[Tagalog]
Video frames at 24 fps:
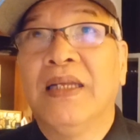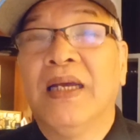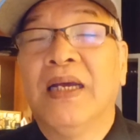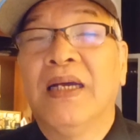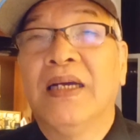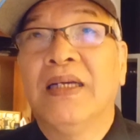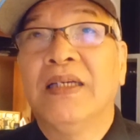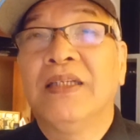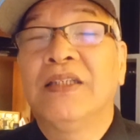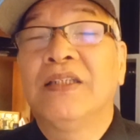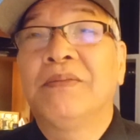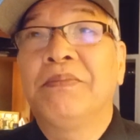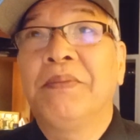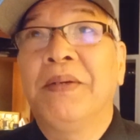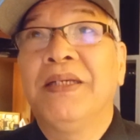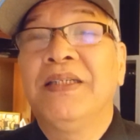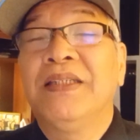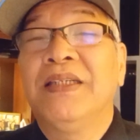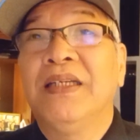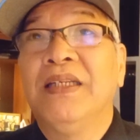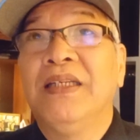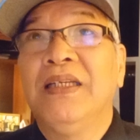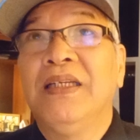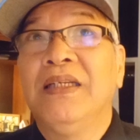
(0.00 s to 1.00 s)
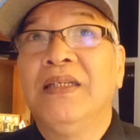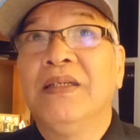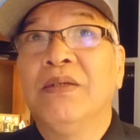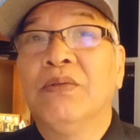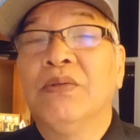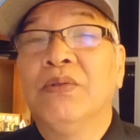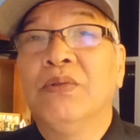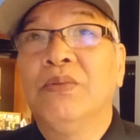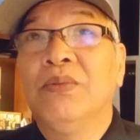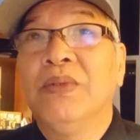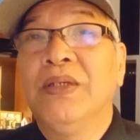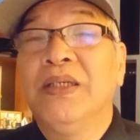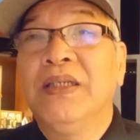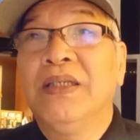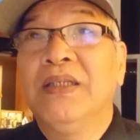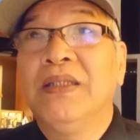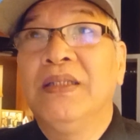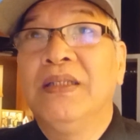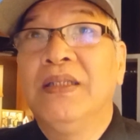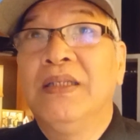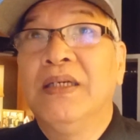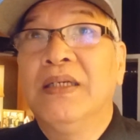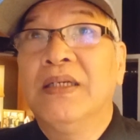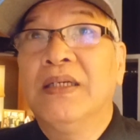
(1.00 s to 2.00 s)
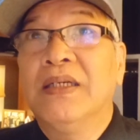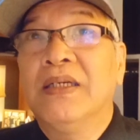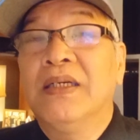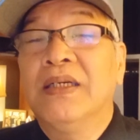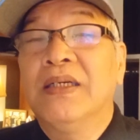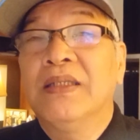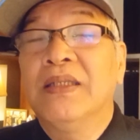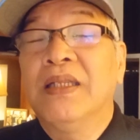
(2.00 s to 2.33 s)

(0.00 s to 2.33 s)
uh, especially with uh,